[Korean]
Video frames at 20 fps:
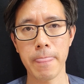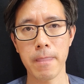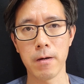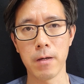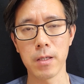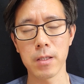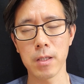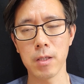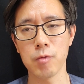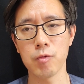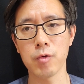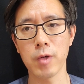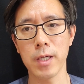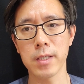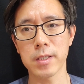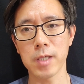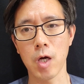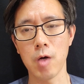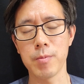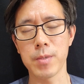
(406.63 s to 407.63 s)
어느
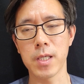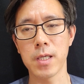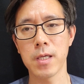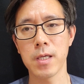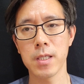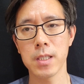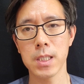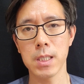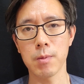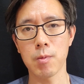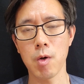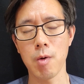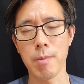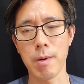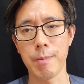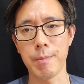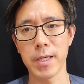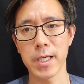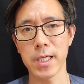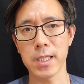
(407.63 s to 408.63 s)
누구의 싸움이 쉽고
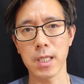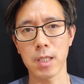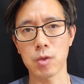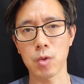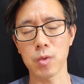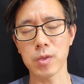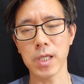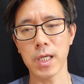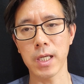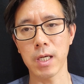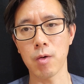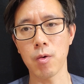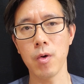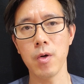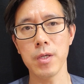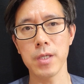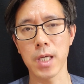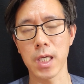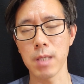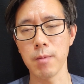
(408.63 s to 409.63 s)
만만하다,
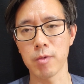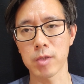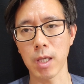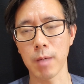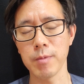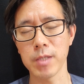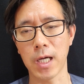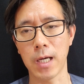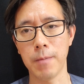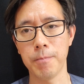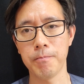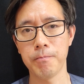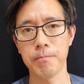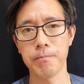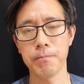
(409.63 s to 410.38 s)
좋다라고 얘기 못합니다.